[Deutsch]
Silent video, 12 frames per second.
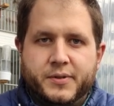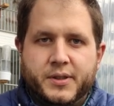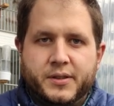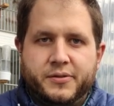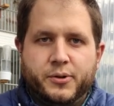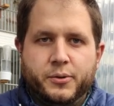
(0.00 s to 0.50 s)

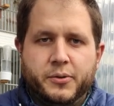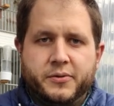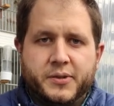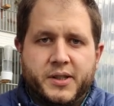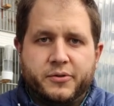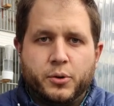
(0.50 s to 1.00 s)
die,
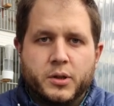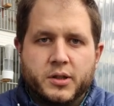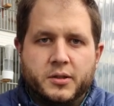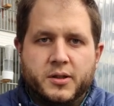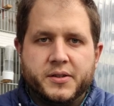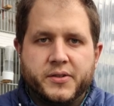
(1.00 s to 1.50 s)
die,
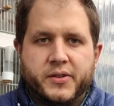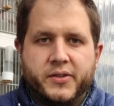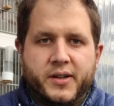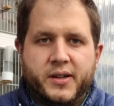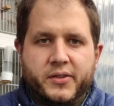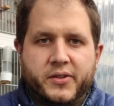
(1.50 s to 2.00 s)
Vogelknochen sind
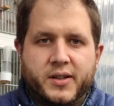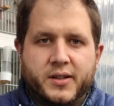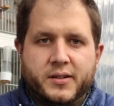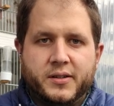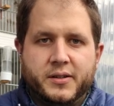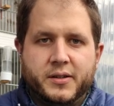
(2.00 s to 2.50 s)
sehr,
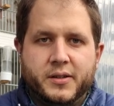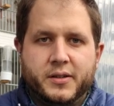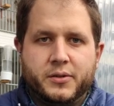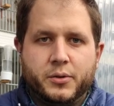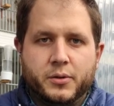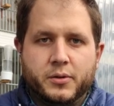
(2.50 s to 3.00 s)
sehr äh,
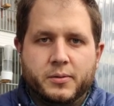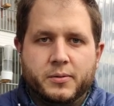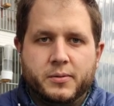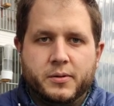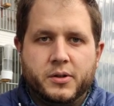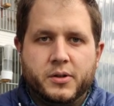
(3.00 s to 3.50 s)
dünn
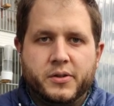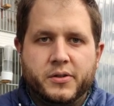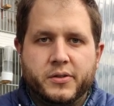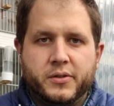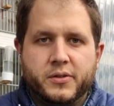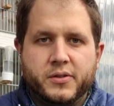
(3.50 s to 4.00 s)

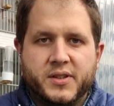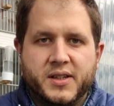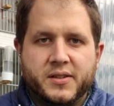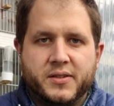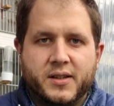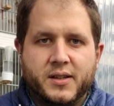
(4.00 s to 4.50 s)
und
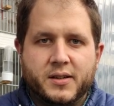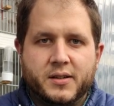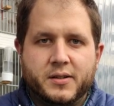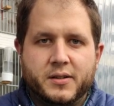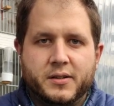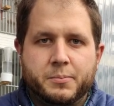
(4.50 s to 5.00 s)
sehr,
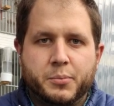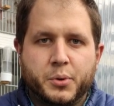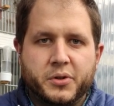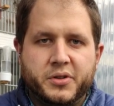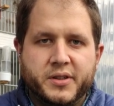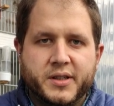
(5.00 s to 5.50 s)
sehr
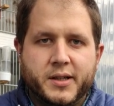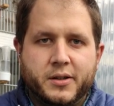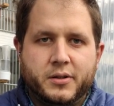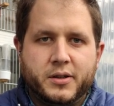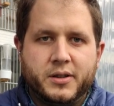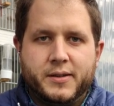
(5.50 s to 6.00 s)
brüchig
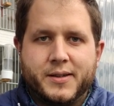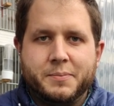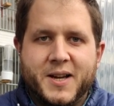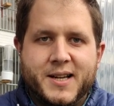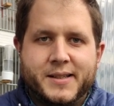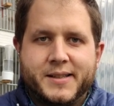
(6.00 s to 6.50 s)
auch. Es
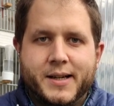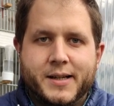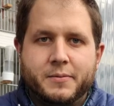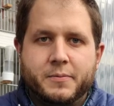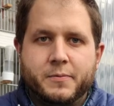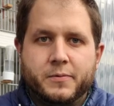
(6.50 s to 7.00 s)
gibt eigentlich
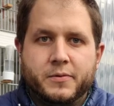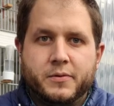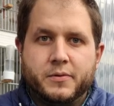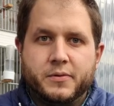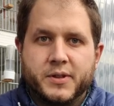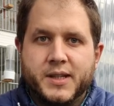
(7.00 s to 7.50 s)

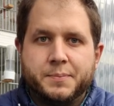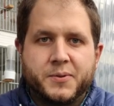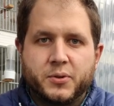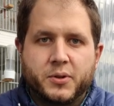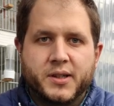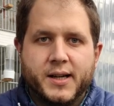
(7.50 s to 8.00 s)
keinen
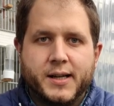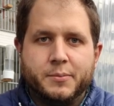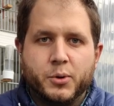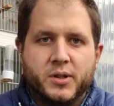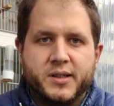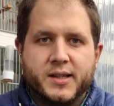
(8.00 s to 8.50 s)
Gips oder keine
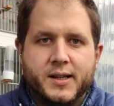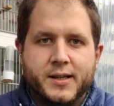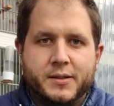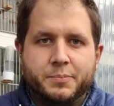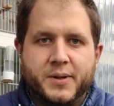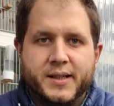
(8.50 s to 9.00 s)

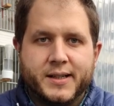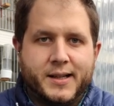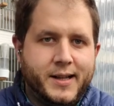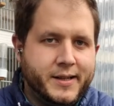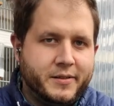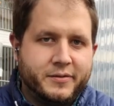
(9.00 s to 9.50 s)
Möglichkeit, bei
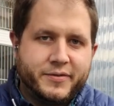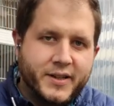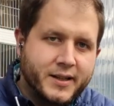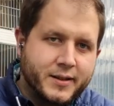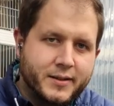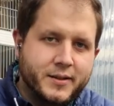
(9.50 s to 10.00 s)
kleinen
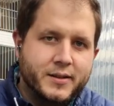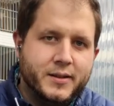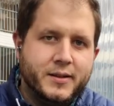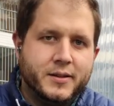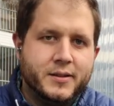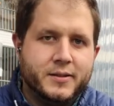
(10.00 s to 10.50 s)
Finken
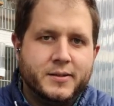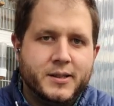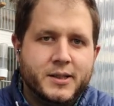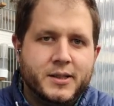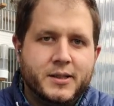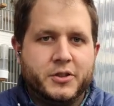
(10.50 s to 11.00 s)
hier
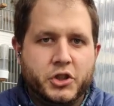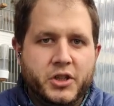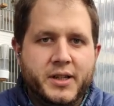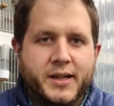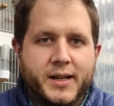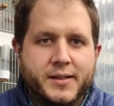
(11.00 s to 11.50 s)
eine Schiene